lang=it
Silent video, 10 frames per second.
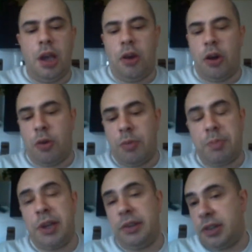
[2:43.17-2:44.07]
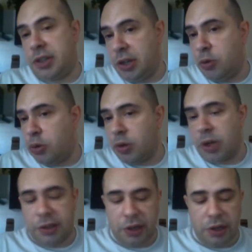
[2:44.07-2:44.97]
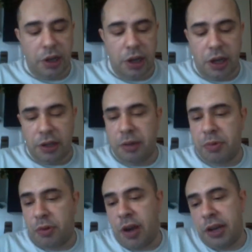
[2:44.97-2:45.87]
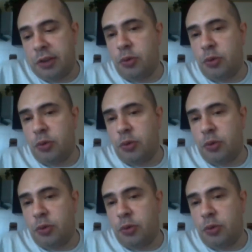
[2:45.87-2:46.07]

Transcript: Allora, come prendersi cura del, del provare?